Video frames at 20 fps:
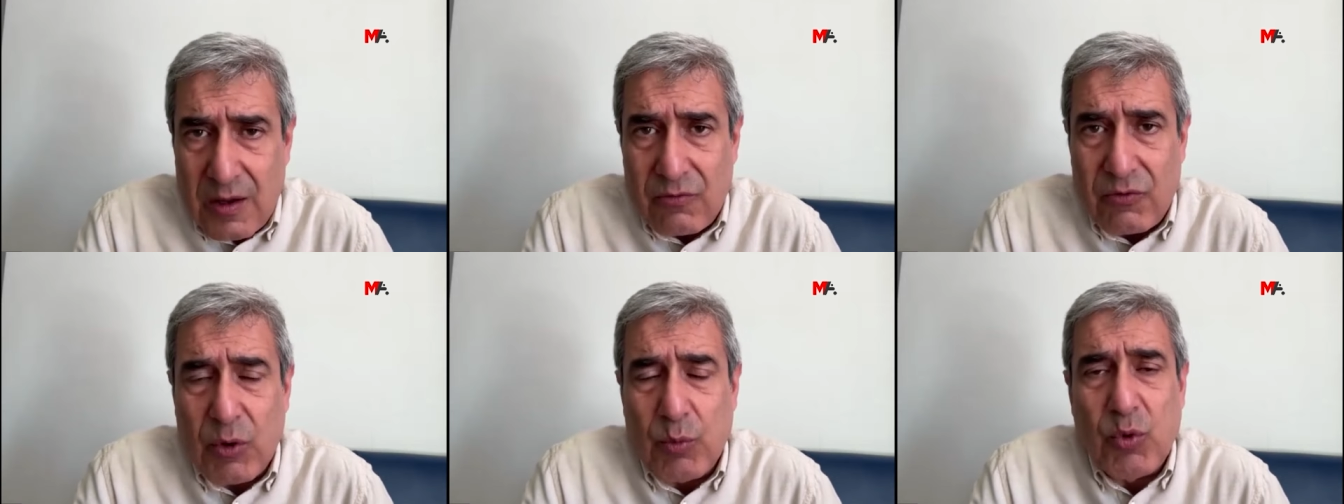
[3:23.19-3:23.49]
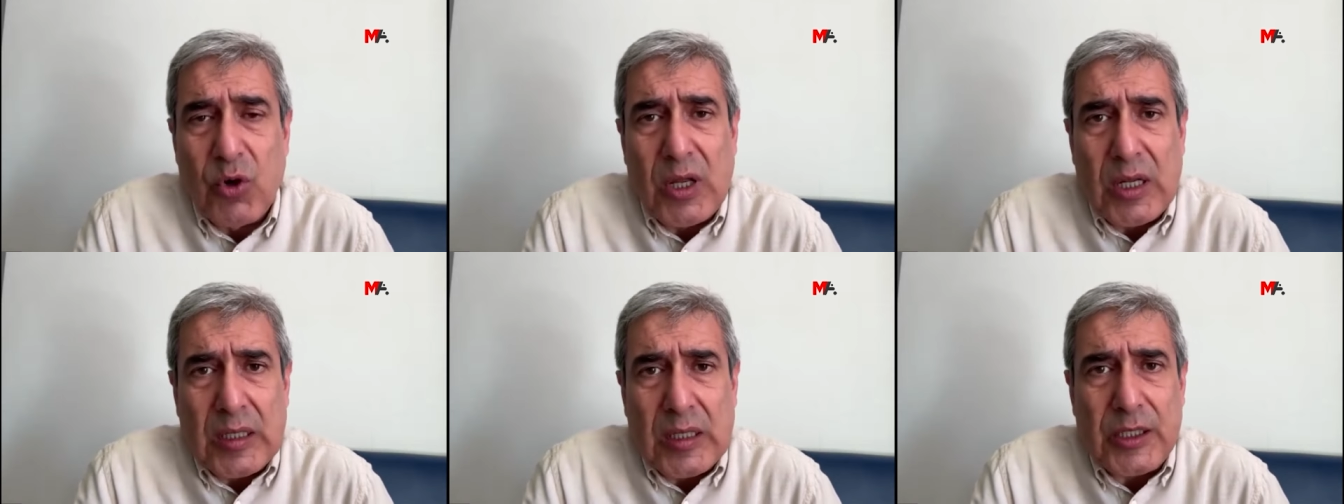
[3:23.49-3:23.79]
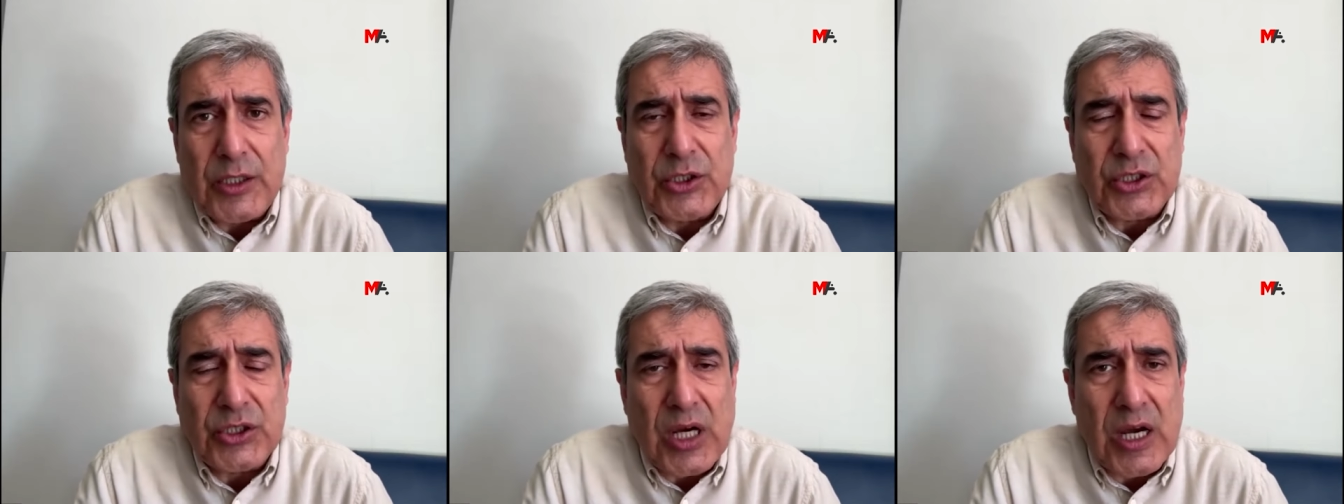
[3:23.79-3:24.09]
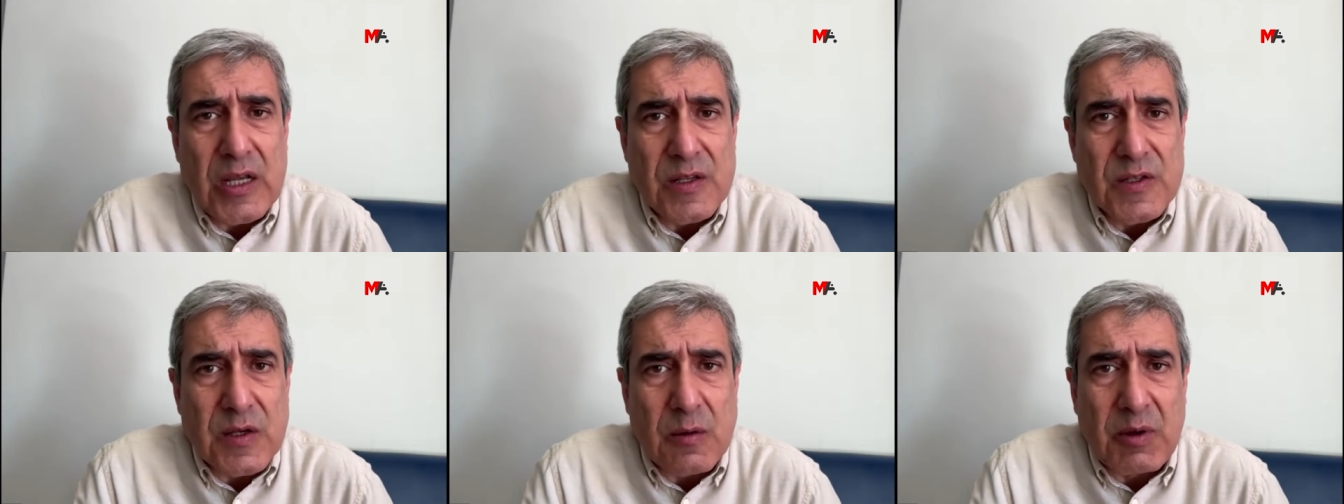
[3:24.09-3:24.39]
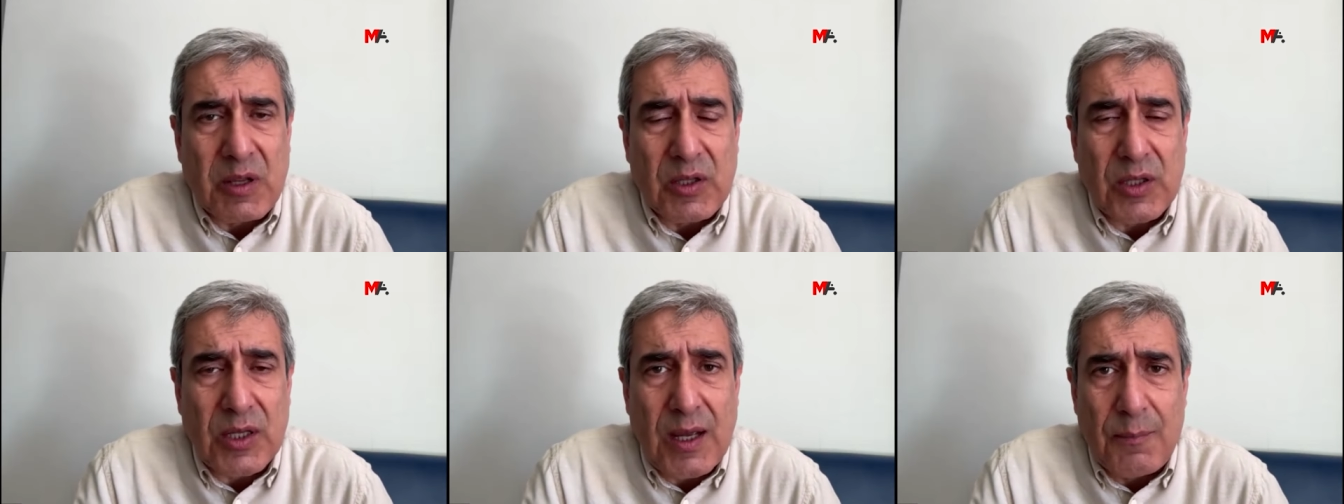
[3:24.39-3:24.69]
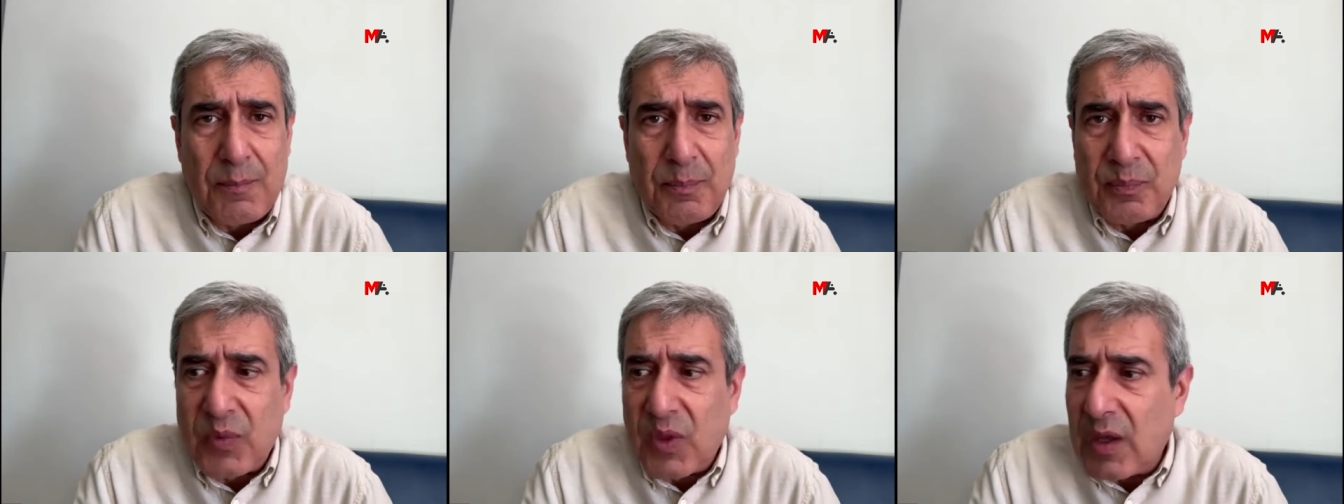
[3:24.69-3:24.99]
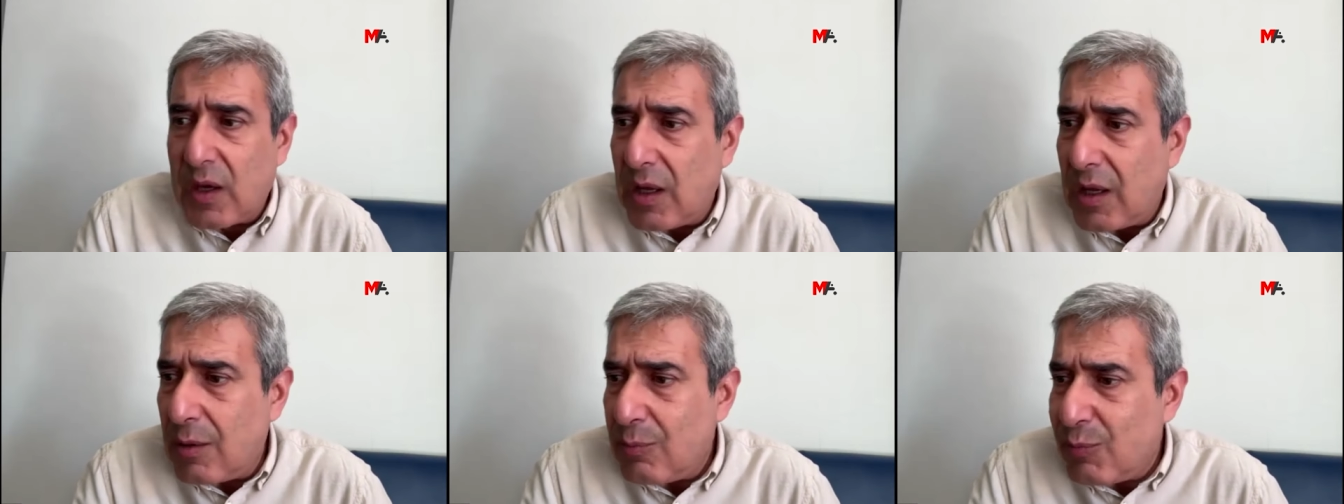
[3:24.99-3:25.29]
ve bu anlayış aynı zamanda
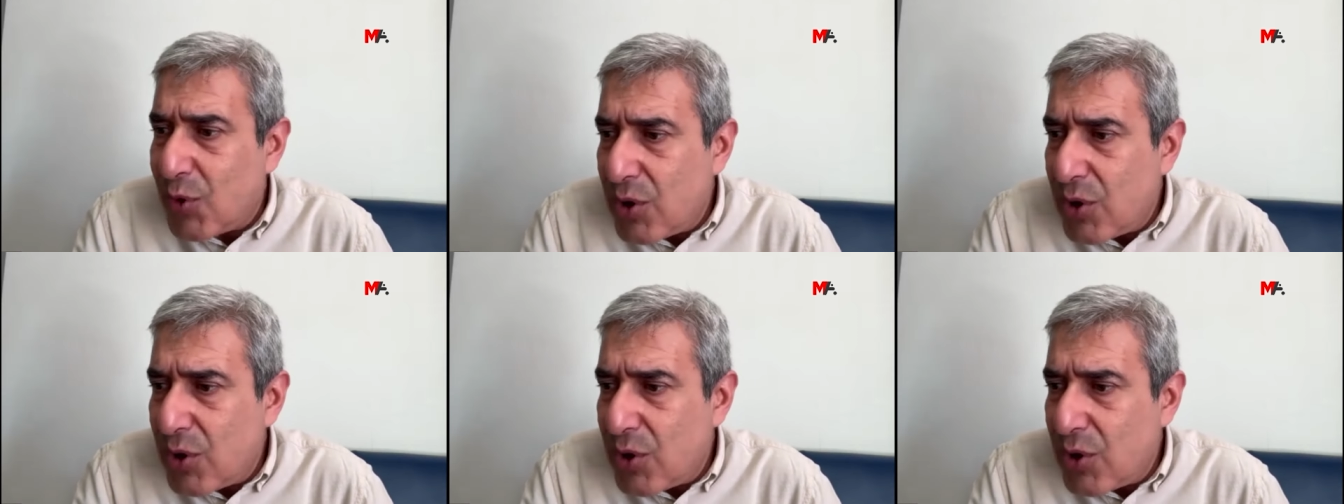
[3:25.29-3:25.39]
e,